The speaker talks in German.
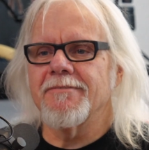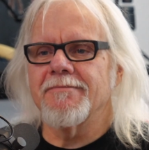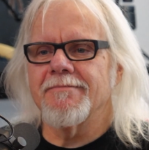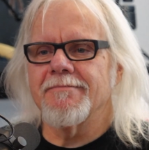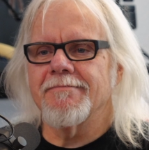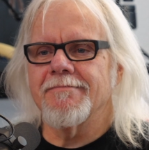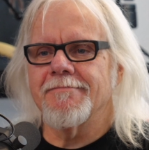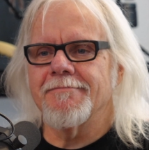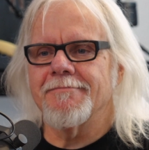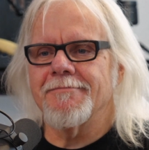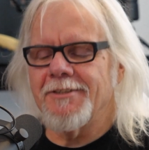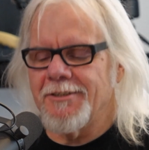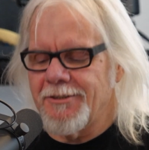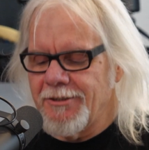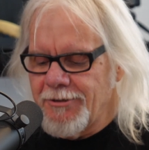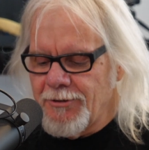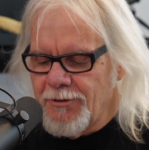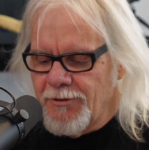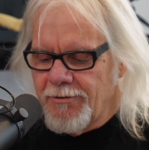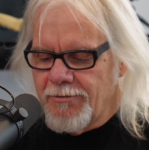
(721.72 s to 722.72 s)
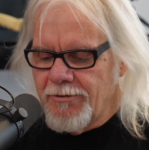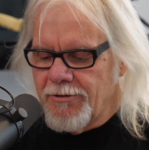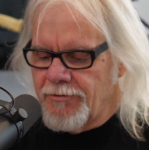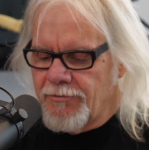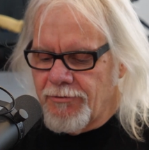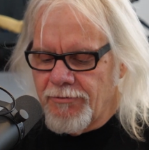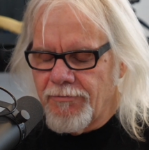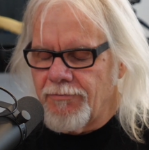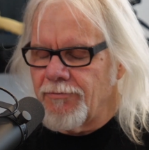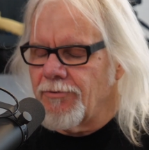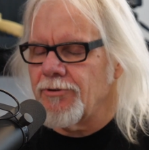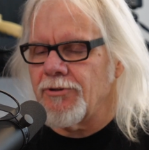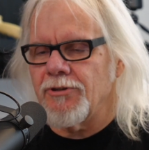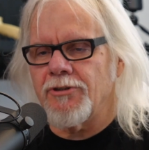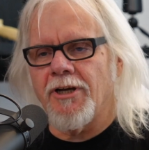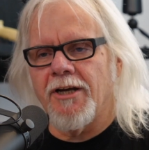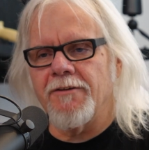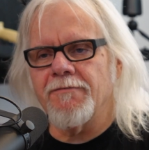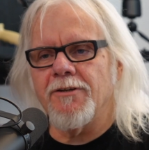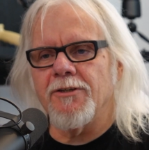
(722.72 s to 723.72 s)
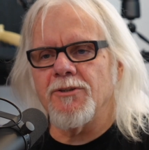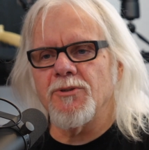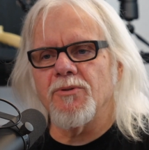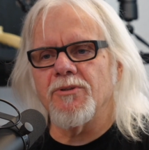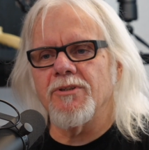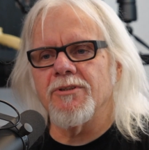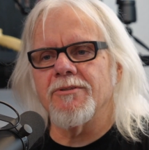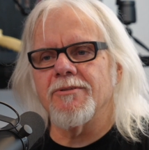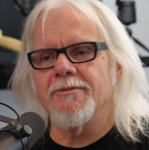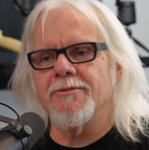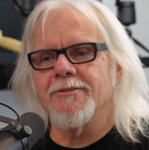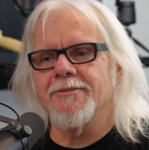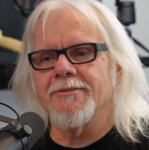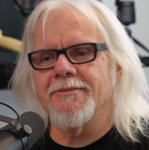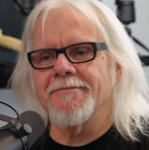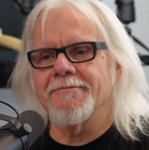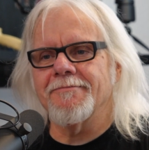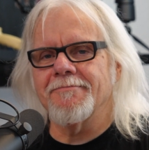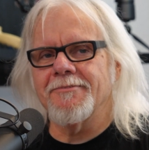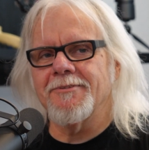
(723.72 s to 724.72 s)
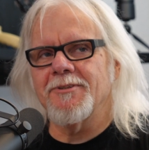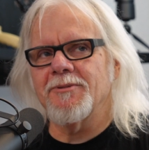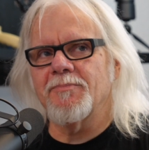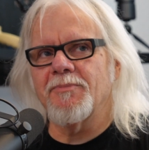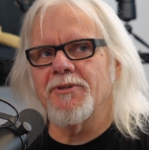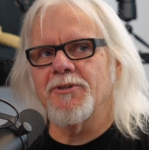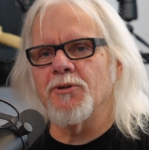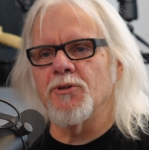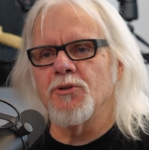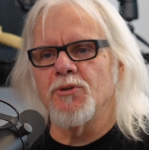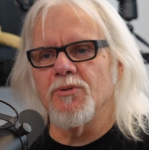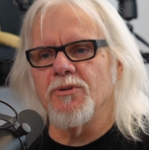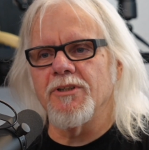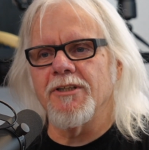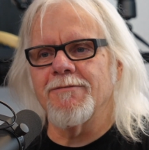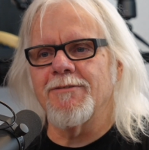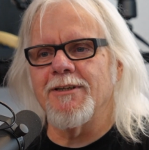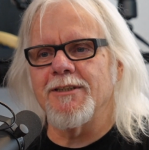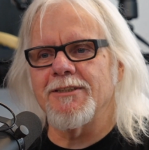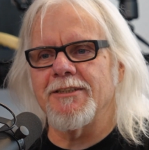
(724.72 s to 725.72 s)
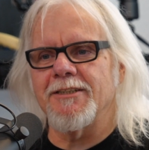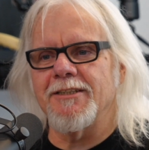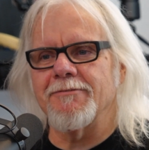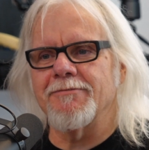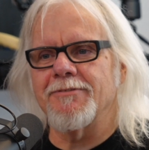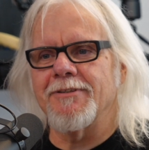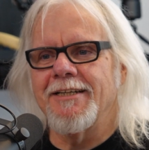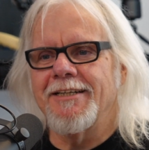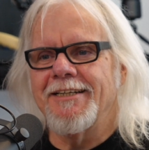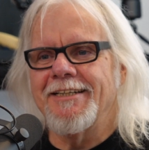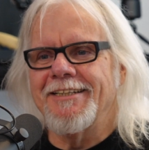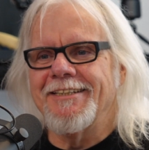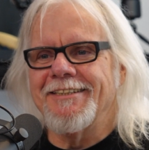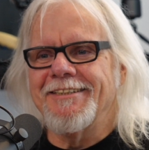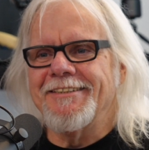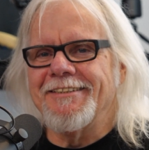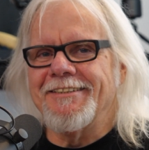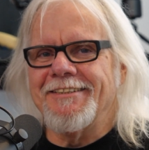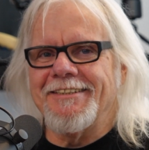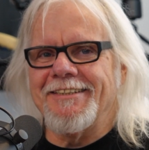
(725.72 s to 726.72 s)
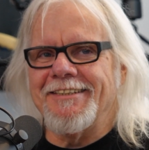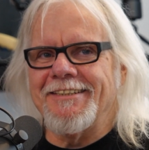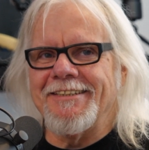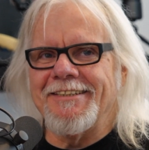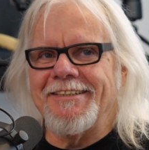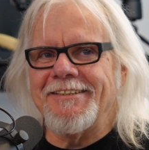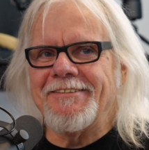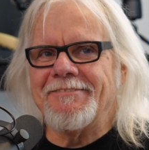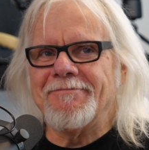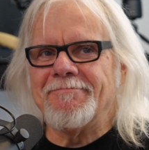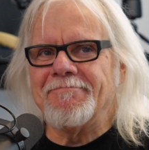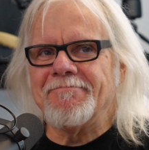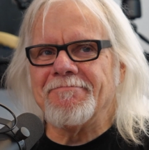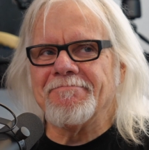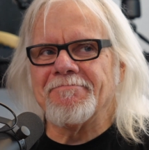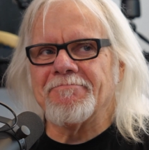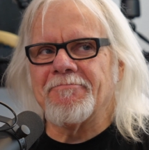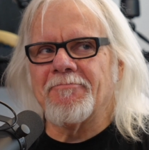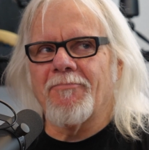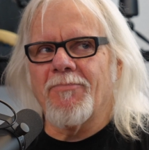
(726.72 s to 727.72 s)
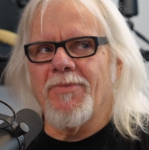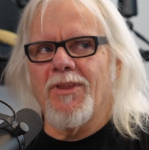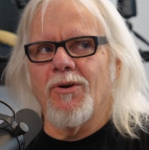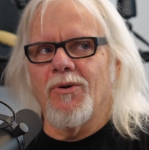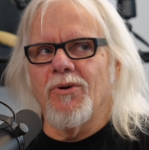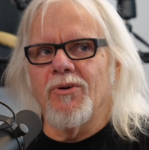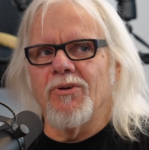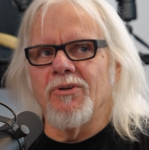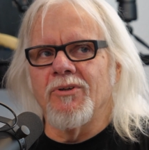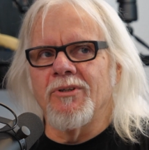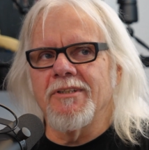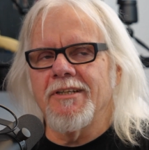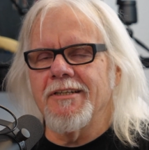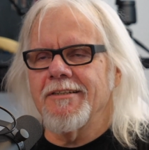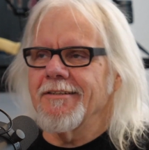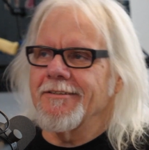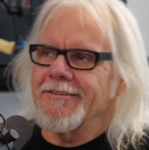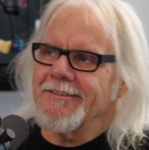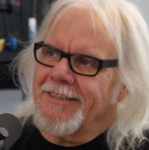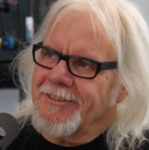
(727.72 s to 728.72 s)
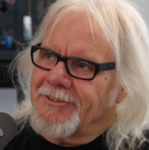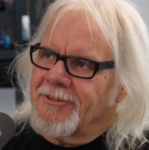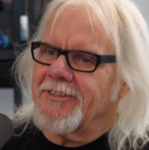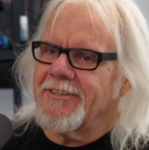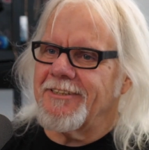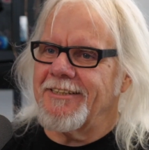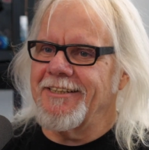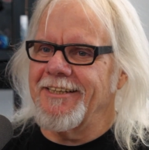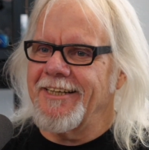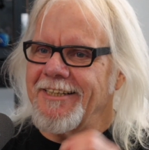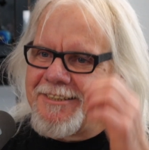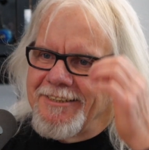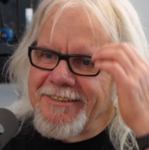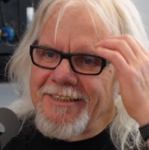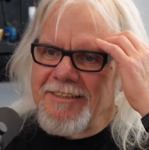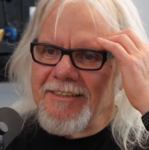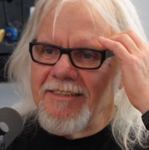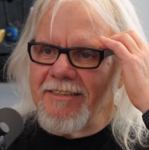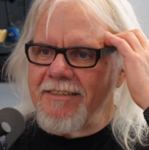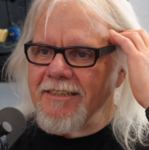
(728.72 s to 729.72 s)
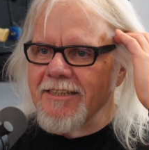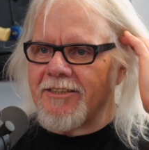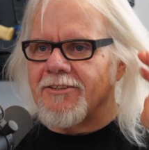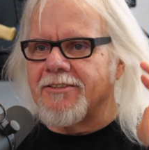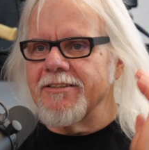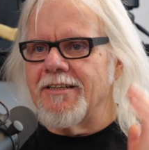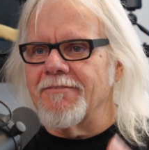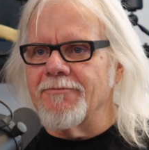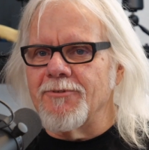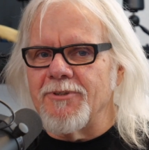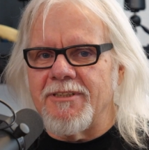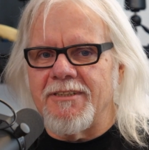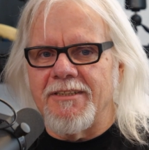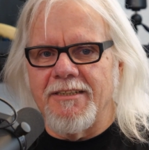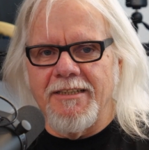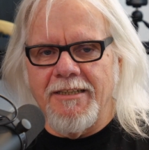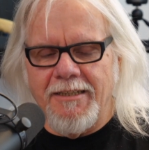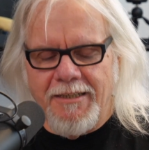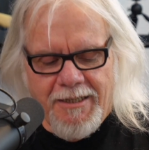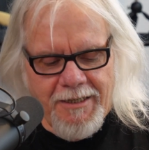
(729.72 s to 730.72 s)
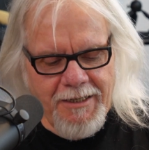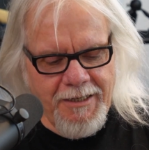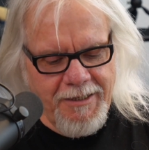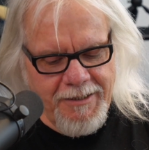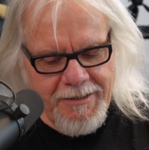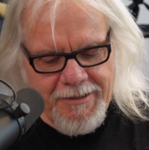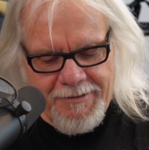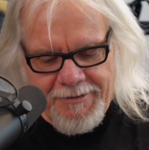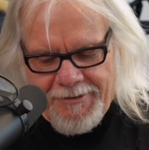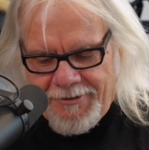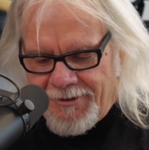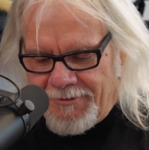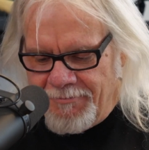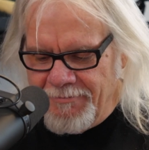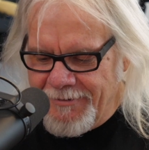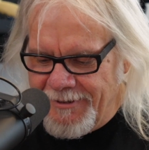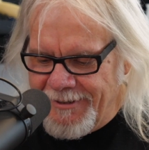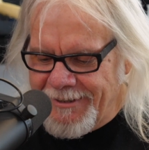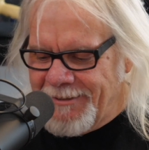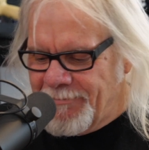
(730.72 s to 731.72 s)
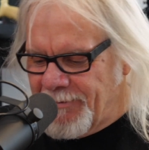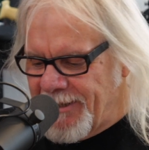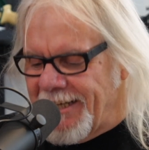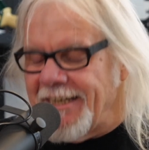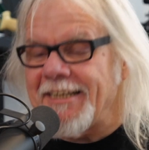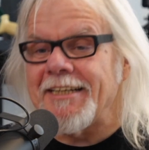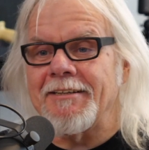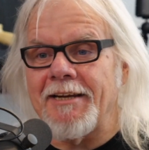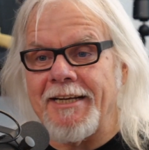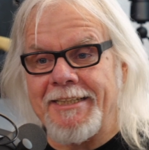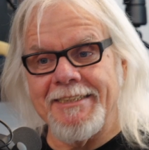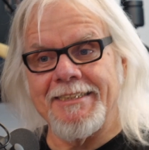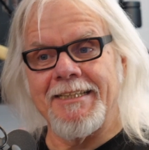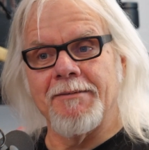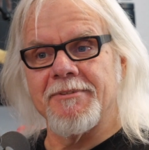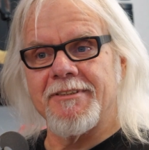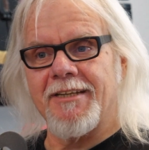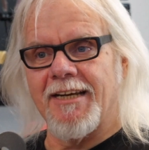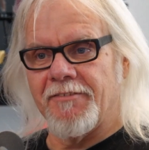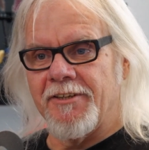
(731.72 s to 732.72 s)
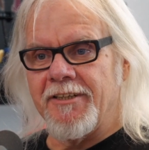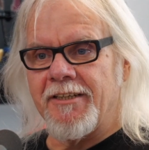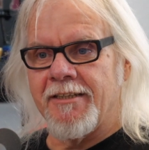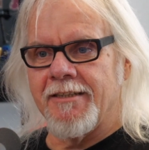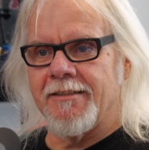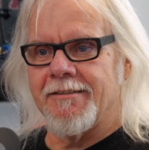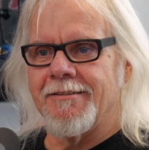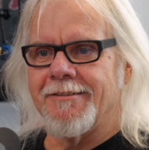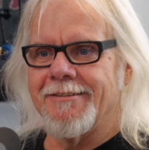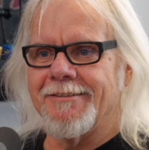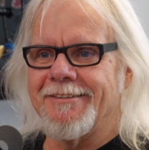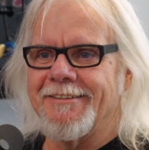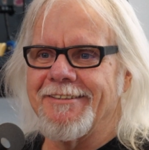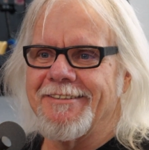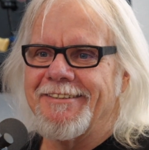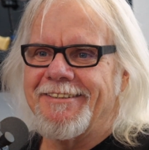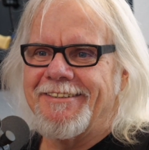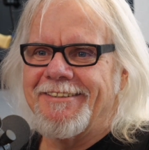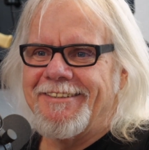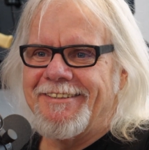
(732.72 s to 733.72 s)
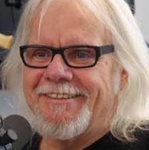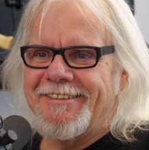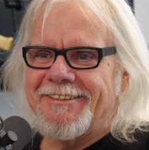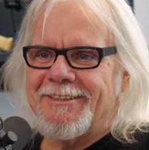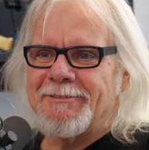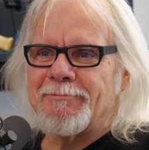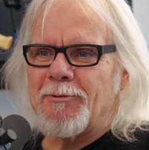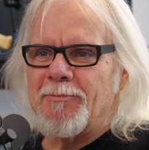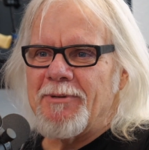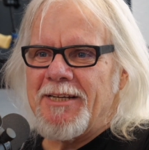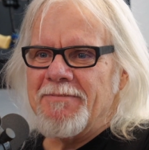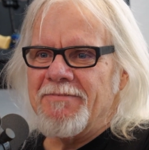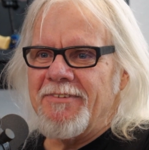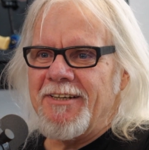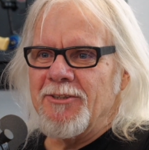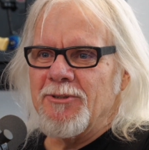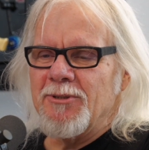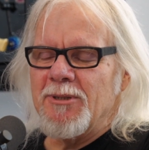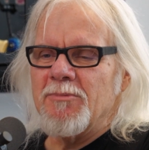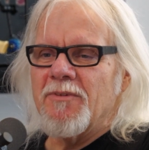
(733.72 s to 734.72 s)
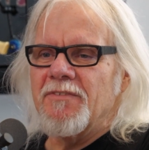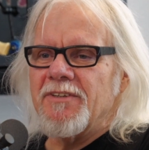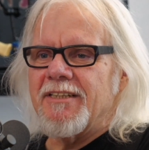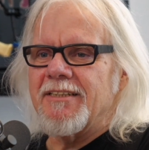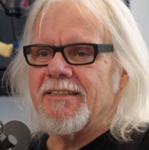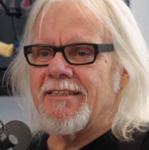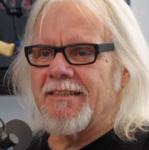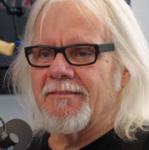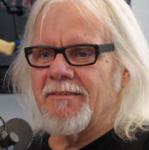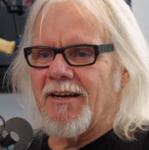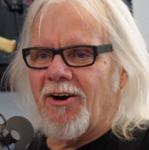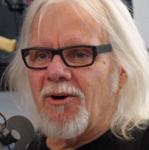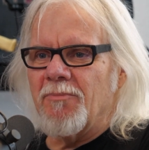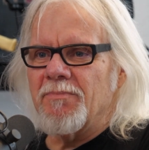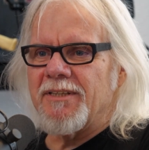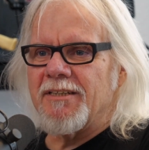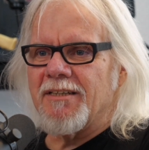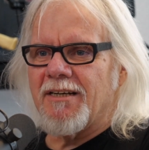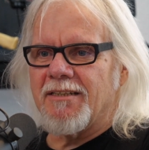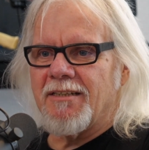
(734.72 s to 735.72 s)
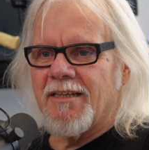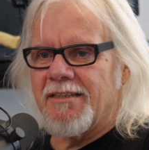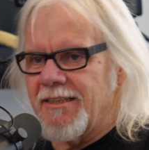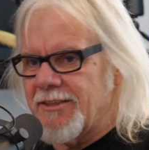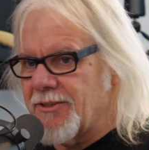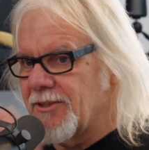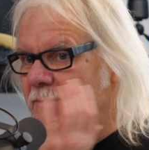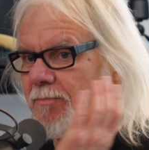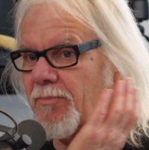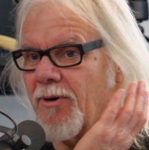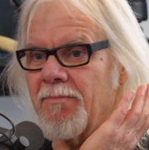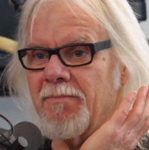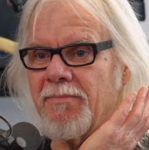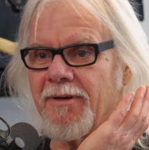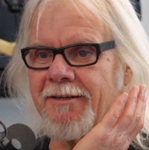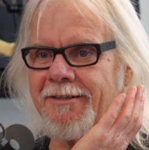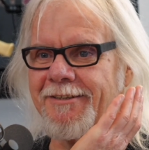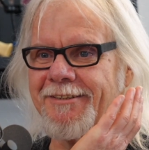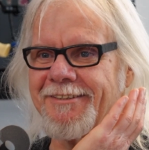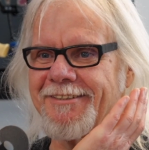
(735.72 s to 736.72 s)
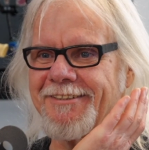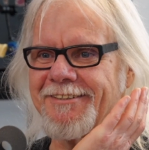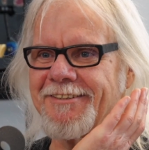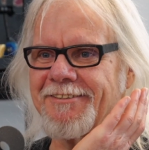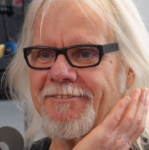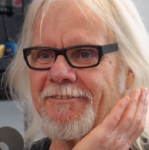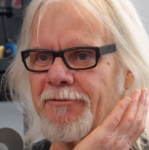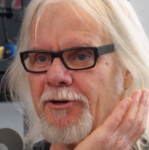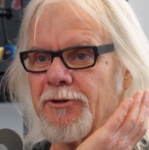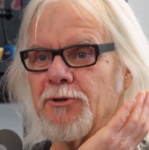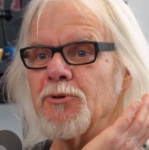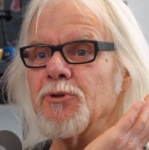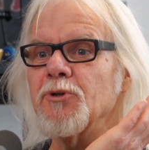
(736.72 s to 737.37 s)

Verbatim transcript: Ja. Das ist so, das, das ist einfach so das, äh, die Begründung. Ich war safe. Ja. Ähm, und dann natürlich die Lady dann gesehen und dann wusste ich, also ich ging ja nächsten Samstag wieder hin. Das Problem war nur immer, wenn die den Raum betrat, hatte ich so eine Bombe. Mhm. Völlig